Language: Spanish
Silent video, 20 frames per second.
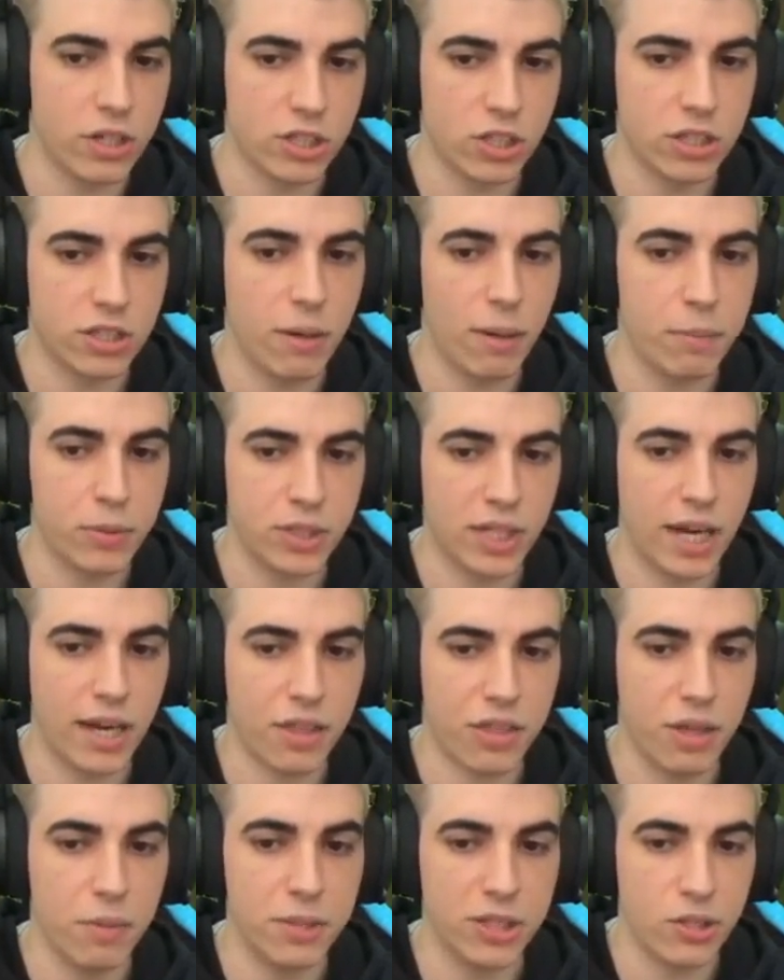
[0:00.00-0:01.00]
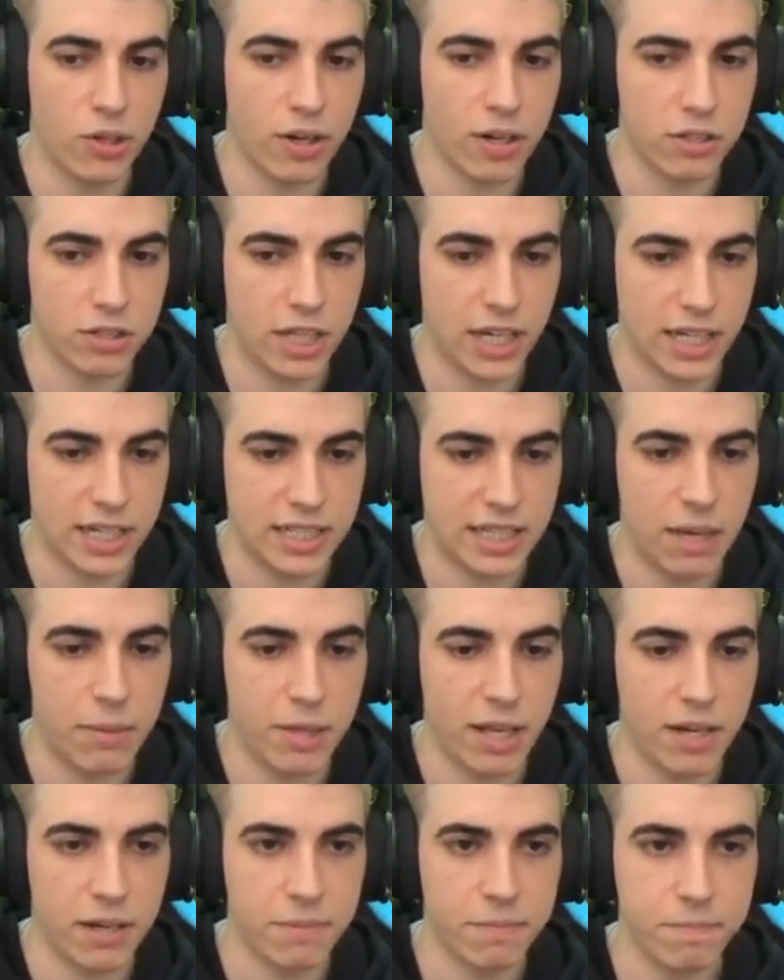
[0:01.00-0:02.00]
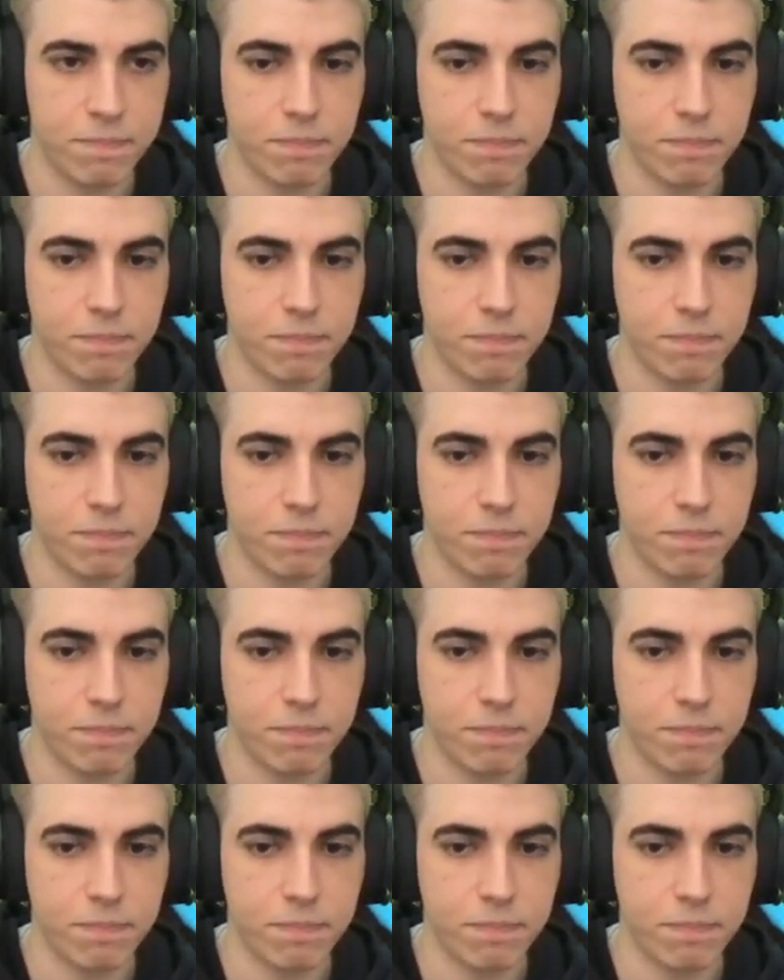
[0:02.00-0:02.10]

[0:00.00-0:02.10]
esto se va a pusear hacia mi torre, o sea que está bien.